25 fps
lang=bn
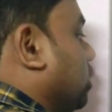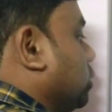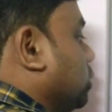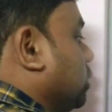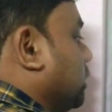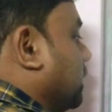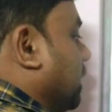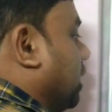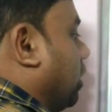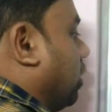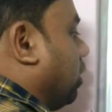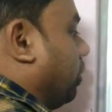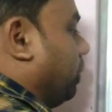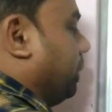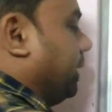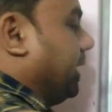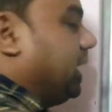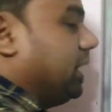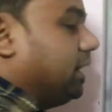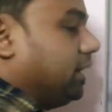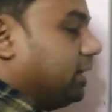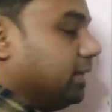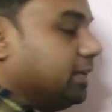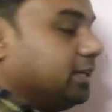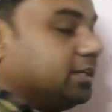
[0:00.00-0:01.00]
কতটা হবে
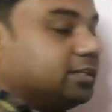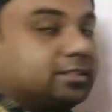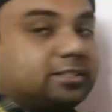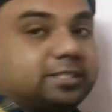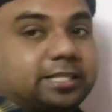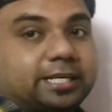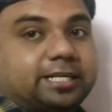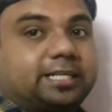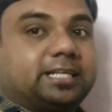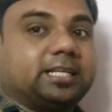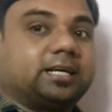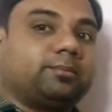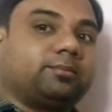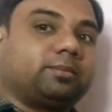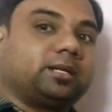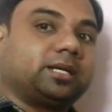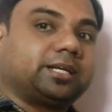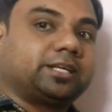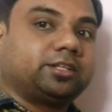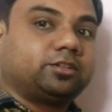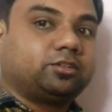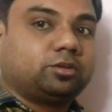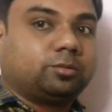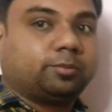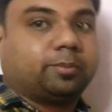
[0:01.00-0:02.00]
সেইটা আমরা
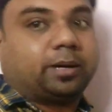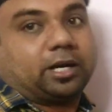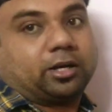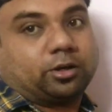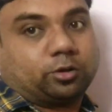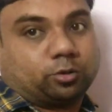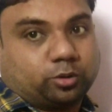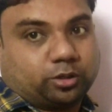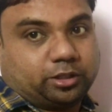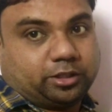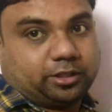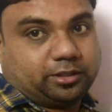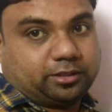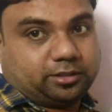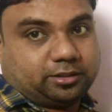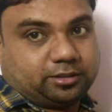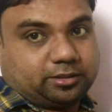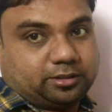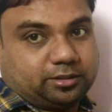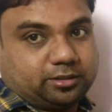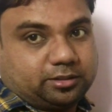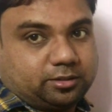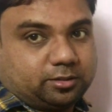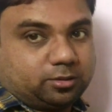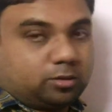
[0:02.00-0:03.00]
কিন্তু বার করি
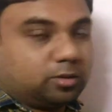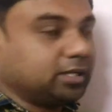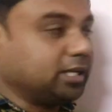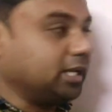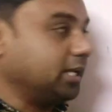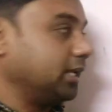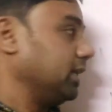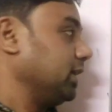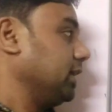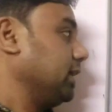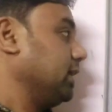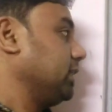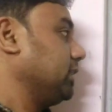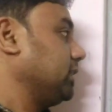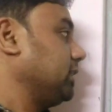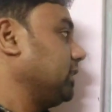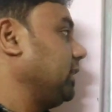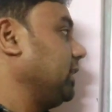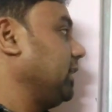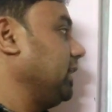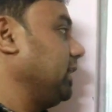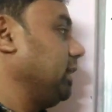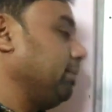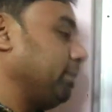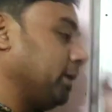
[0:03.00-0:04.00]
ওকে
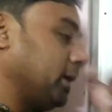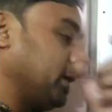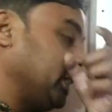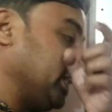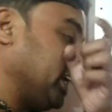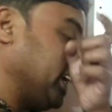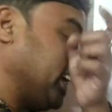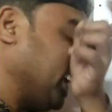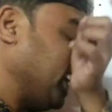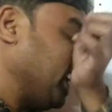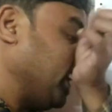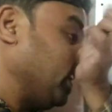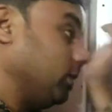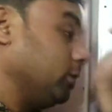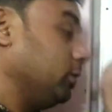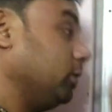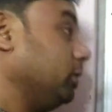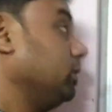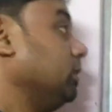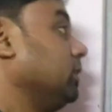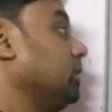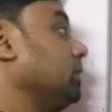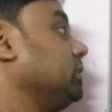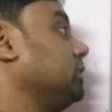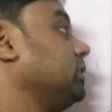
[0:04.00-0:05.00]
তাহলে এবার দেখা গেল
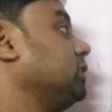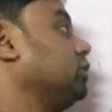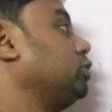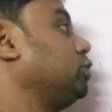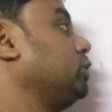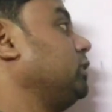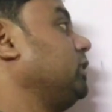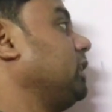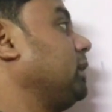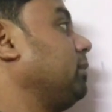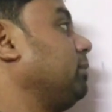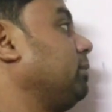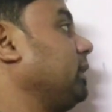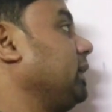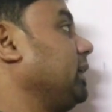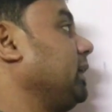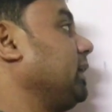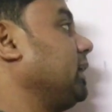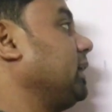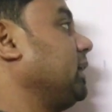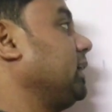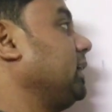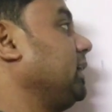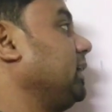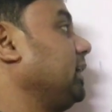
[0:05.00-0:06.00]
যে যদি আমরা
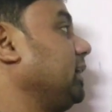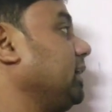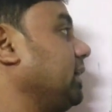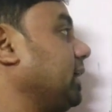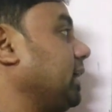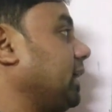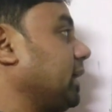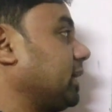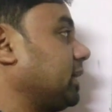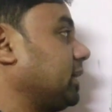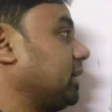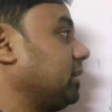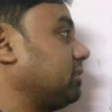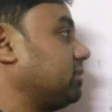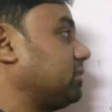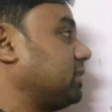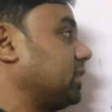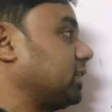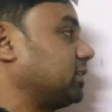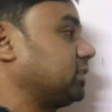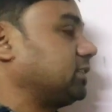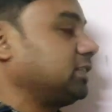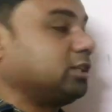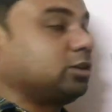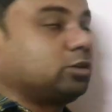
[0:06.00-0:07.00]
এখানে একটা
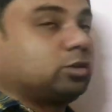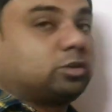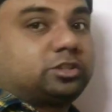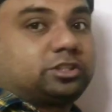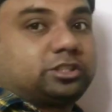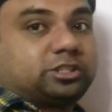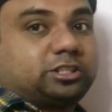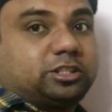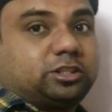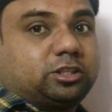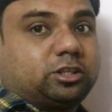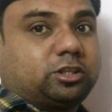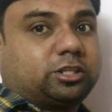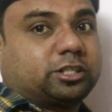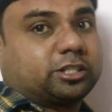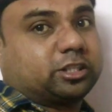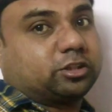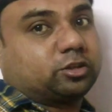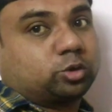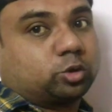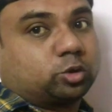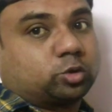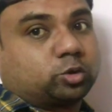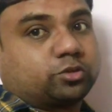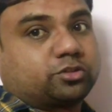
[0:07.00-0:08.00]
স্ট্রাকচার করছি ধরো একটা
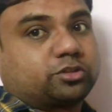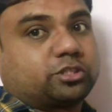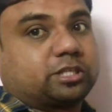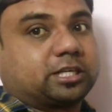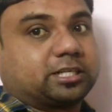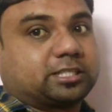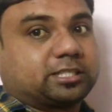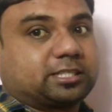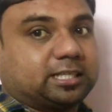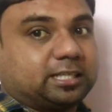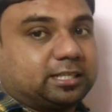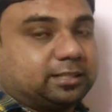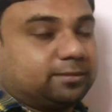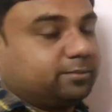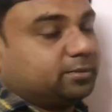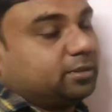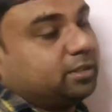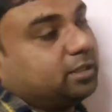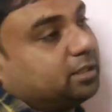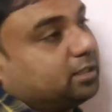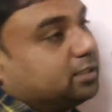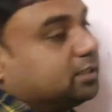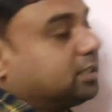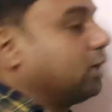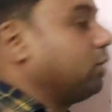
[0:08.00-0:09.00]
ছোট স্ট্রাকচার
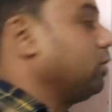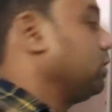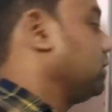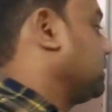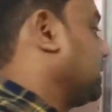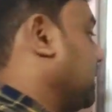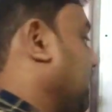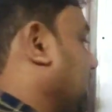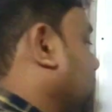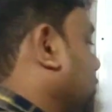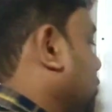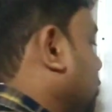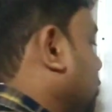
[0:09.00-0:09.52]
তাহলে তার